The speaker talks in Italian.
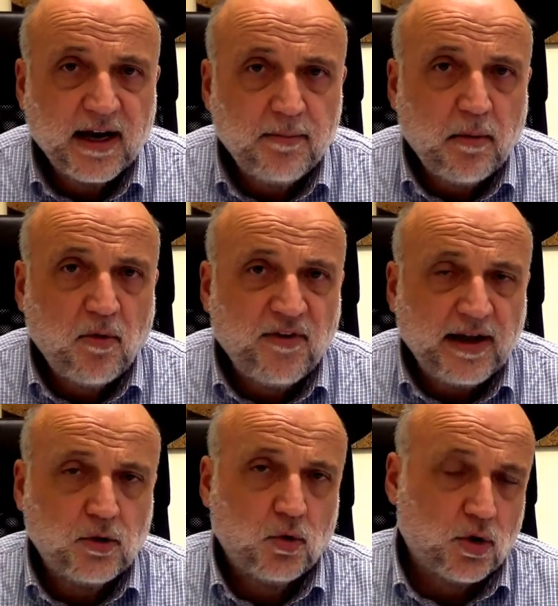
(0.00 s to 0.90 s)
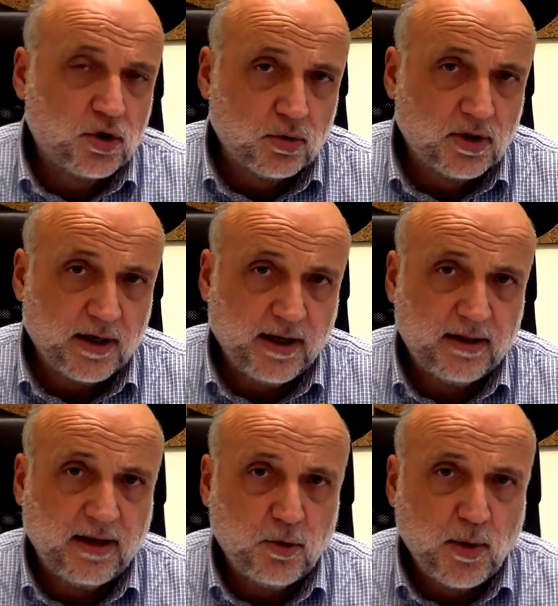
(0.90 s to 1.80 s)
che abbiamo fatto non risulta
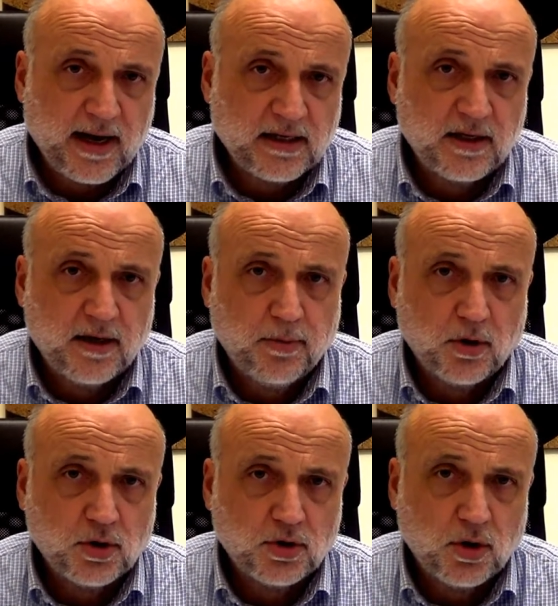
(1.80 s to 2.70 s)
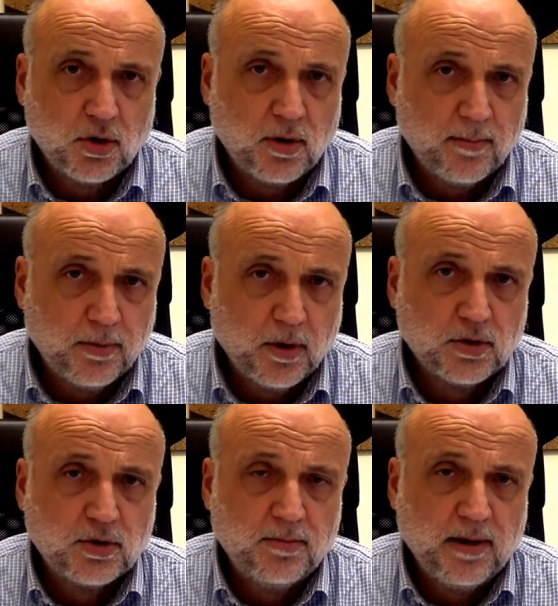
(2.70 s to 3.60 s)
niente, le due case di riposo sono a
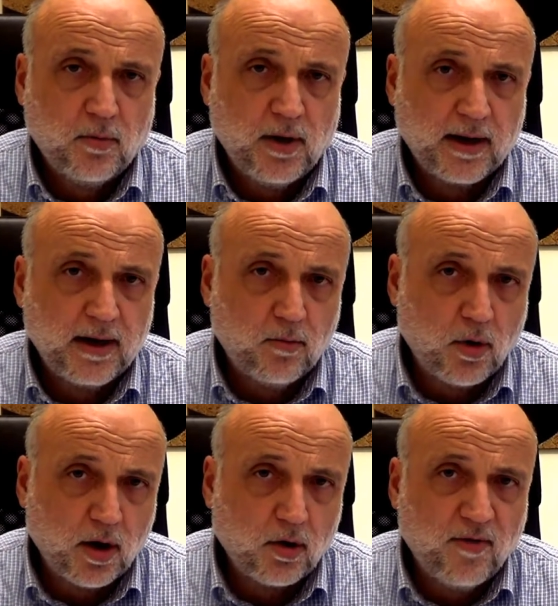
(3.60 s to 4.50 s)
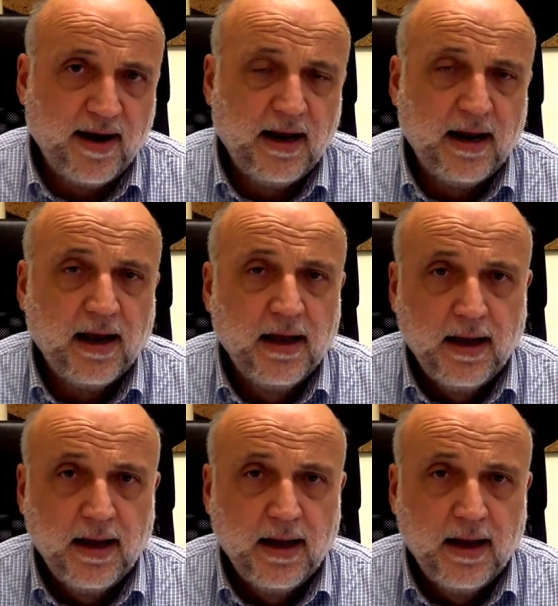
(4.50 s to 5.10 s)
posto, abbiamo anche la buona novella,